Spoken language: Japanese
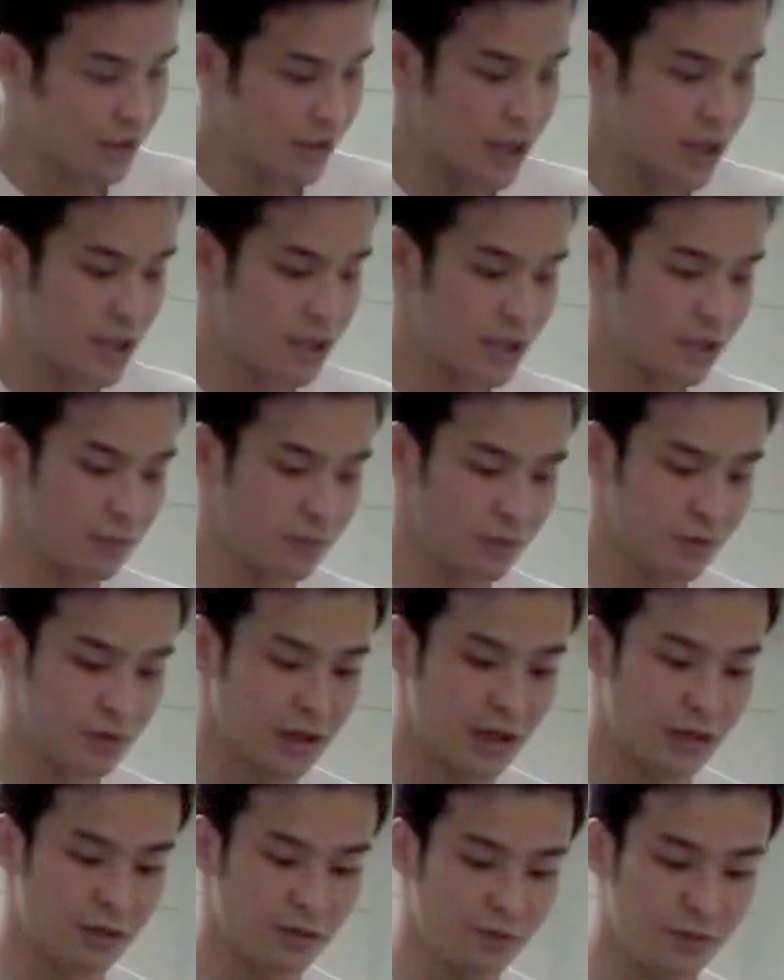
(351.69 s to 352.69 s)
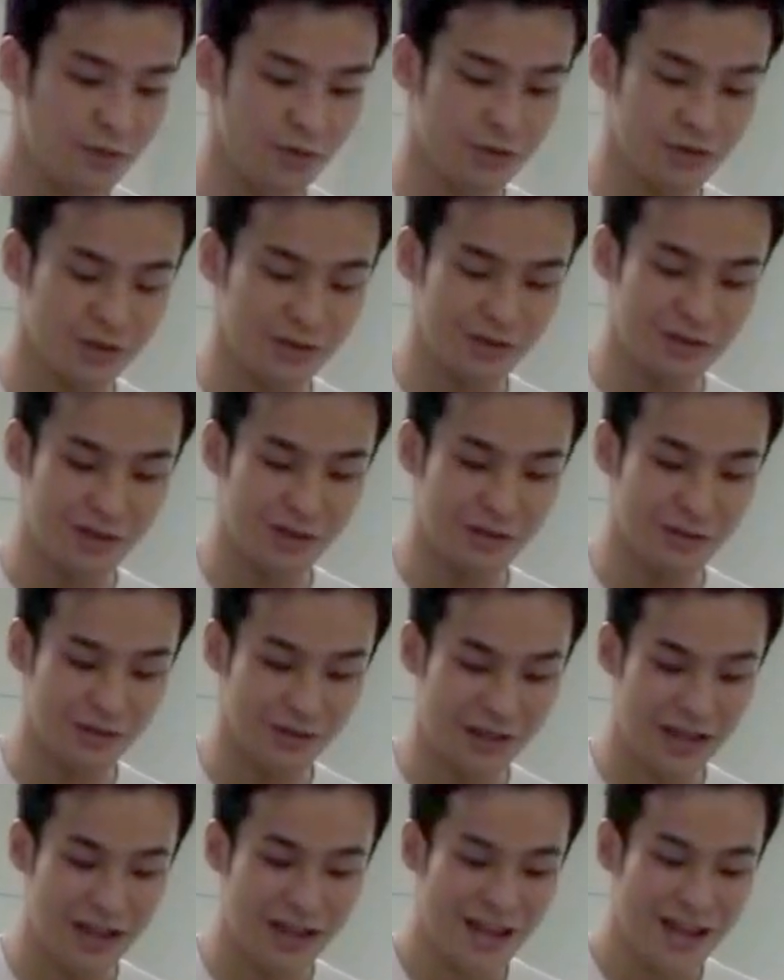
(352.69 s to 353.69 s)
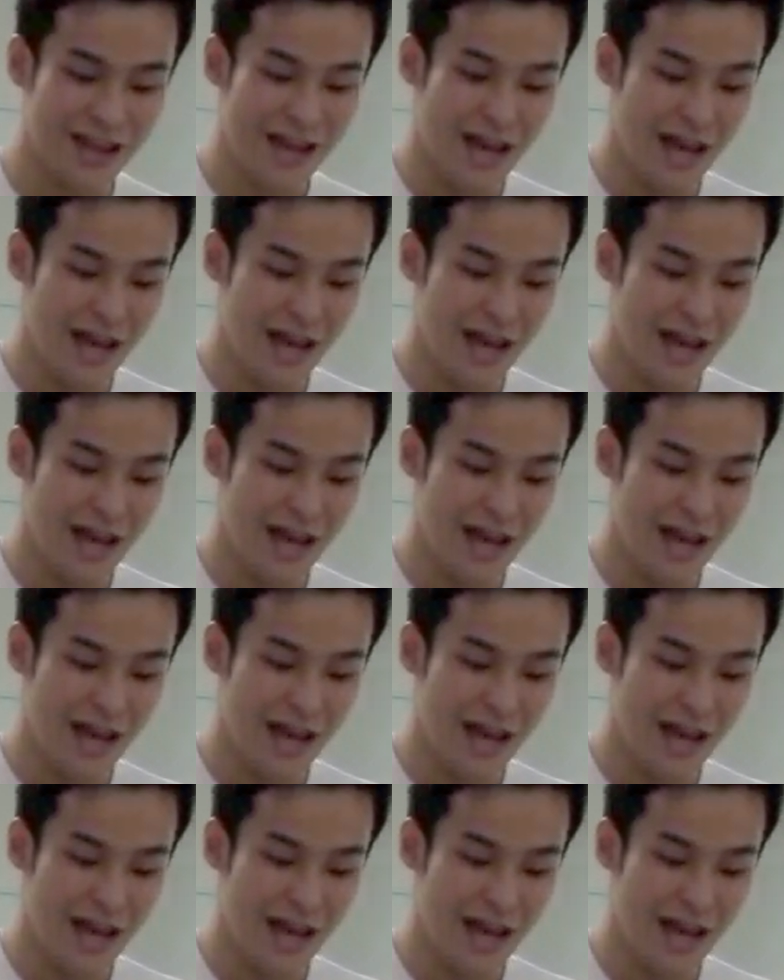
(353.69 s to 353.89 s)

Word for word: 対してポスターを付与するっていうことで、